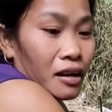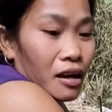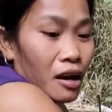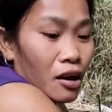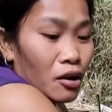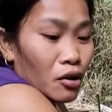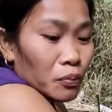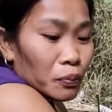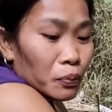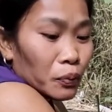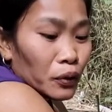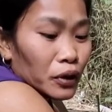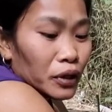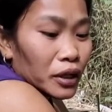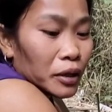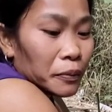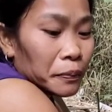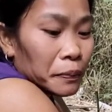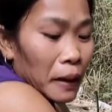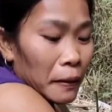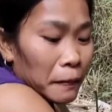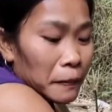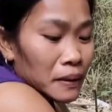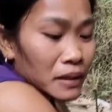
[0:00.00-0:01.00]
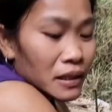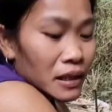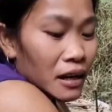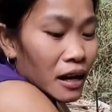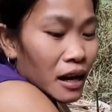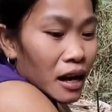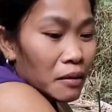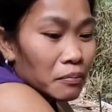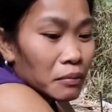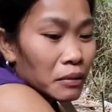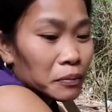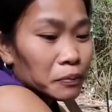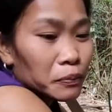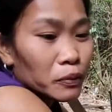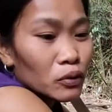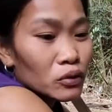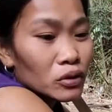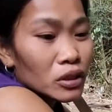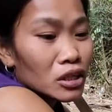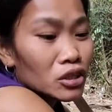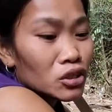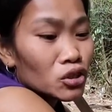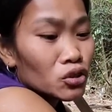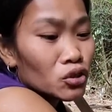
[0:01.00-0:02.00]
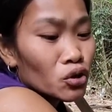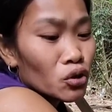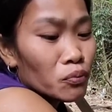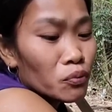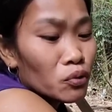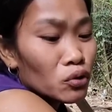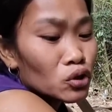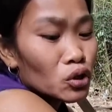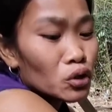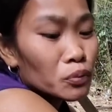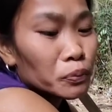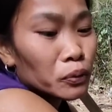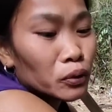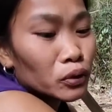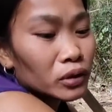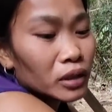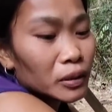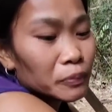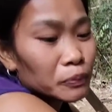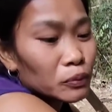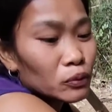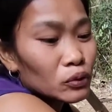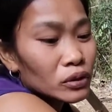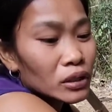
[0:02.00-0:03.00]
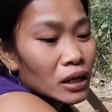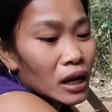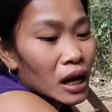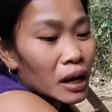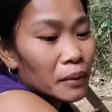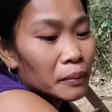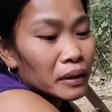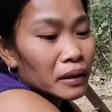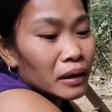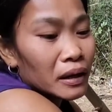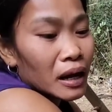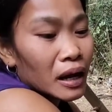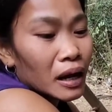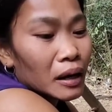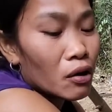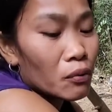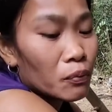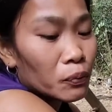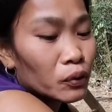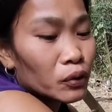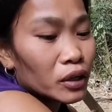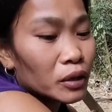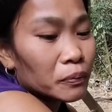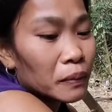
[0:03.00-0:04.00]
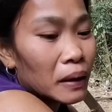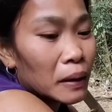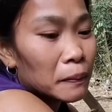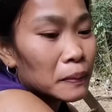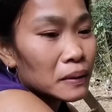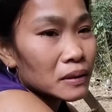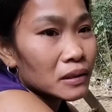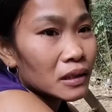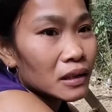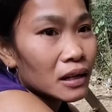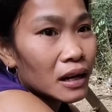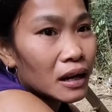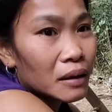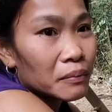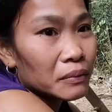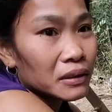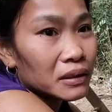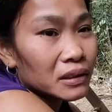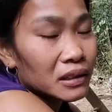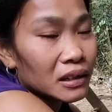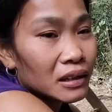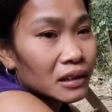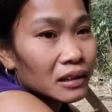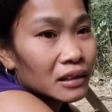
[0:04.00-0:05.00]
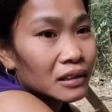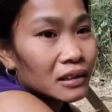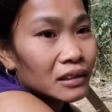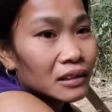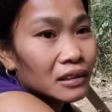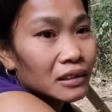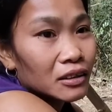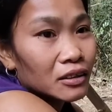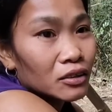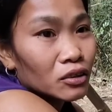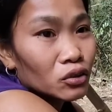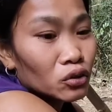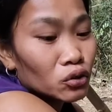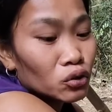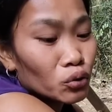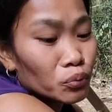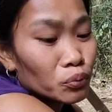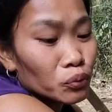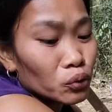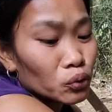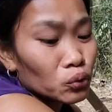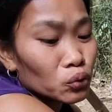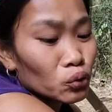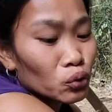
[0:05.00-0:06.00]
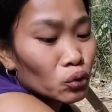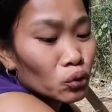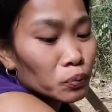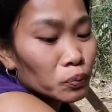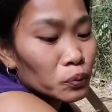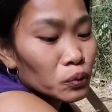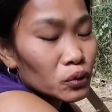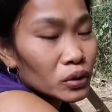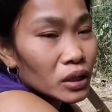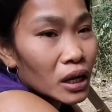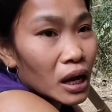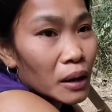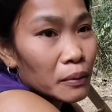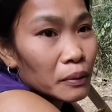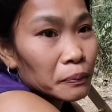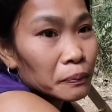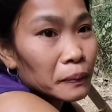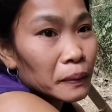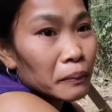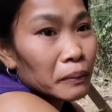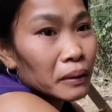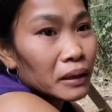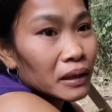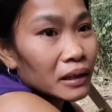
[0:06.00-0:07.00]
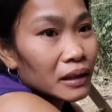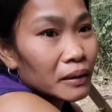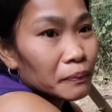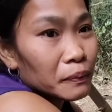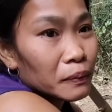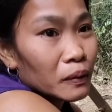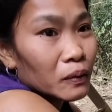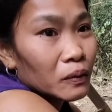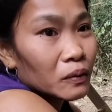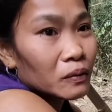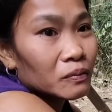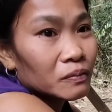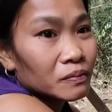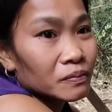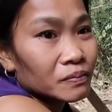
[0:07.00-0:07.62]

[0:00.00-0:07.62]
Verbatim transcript: Ako po yung nagpapasalamat po sa sumusuporta po sa aming ha. Ako po yung nagpapasalamat sa tumutulong po sa aming pamilya po.